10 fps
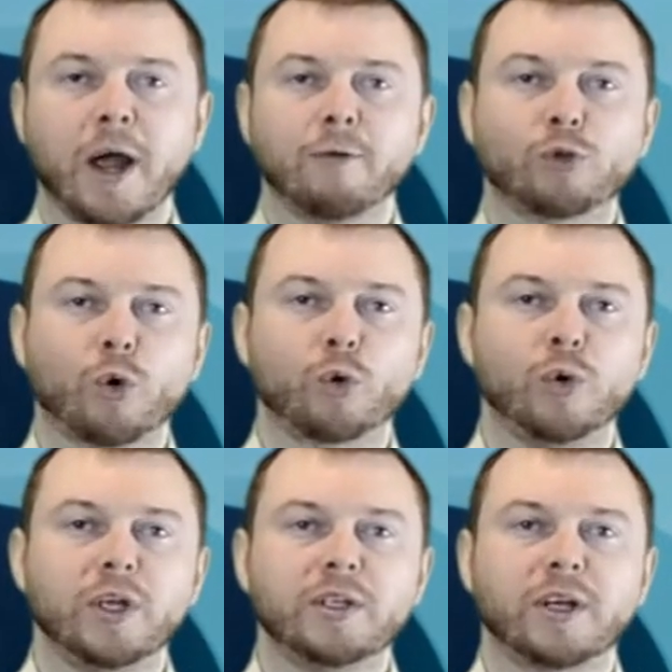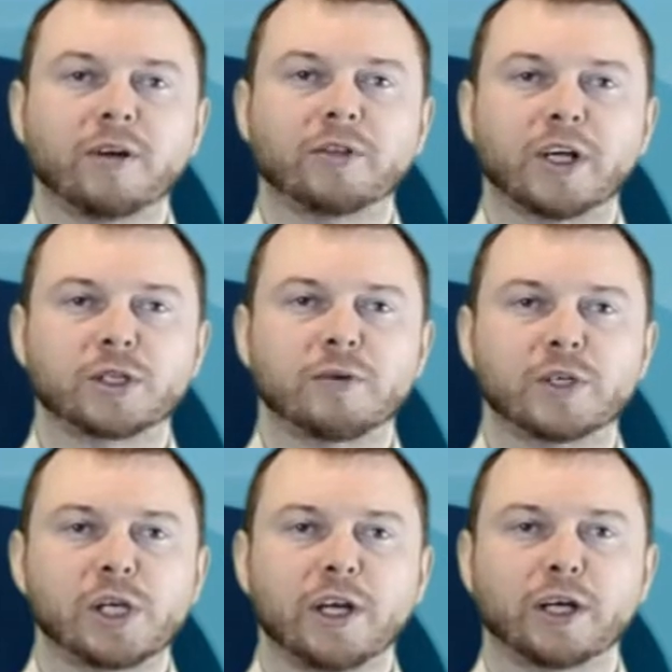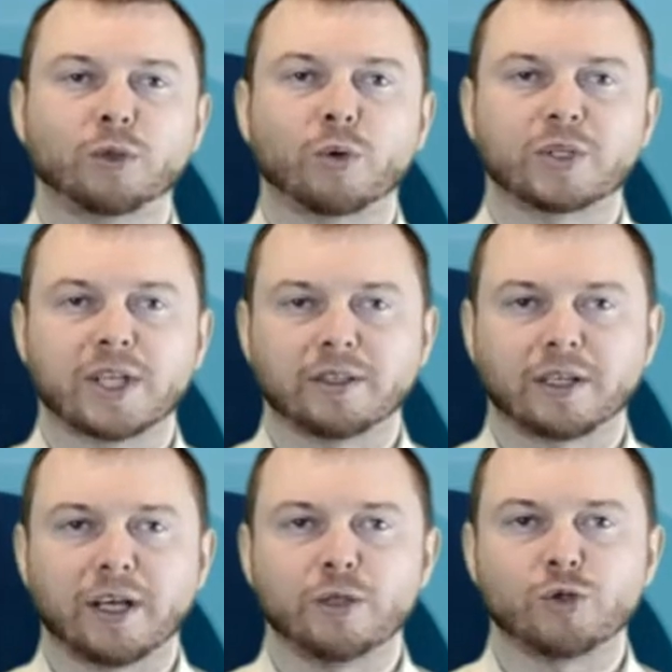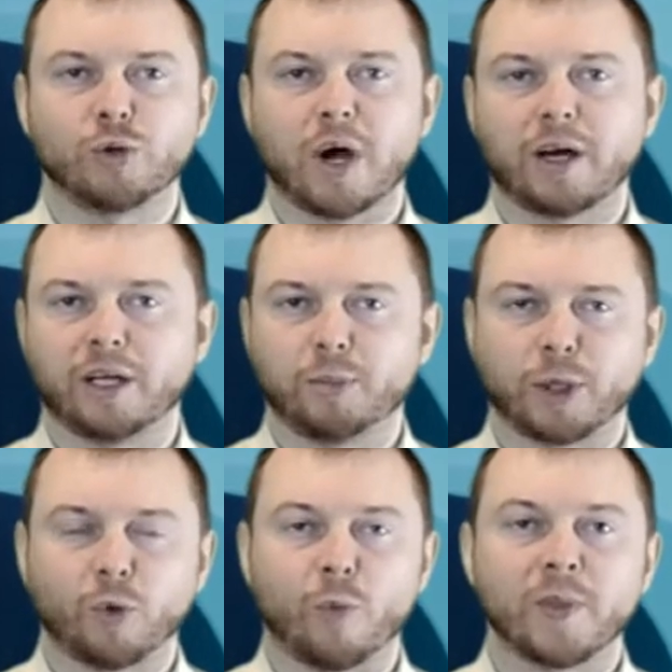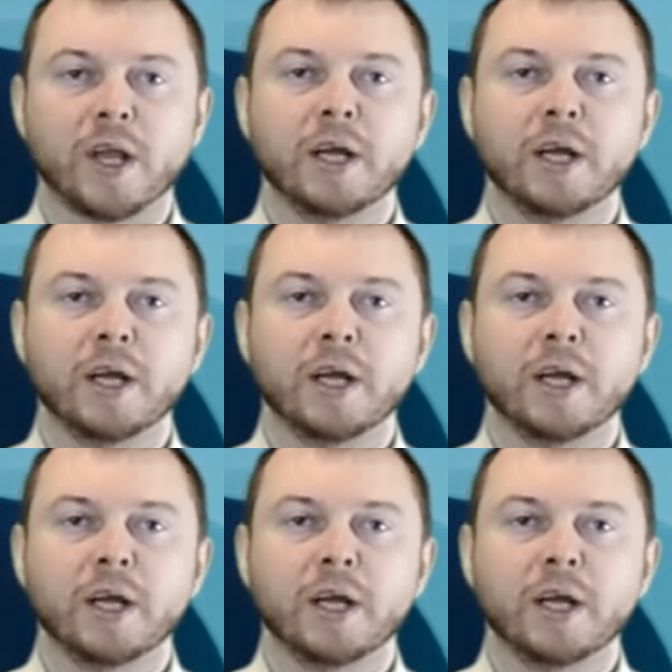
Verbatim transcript: В тройку лидеров также вошли конкурсантки из ЮАР и Перу.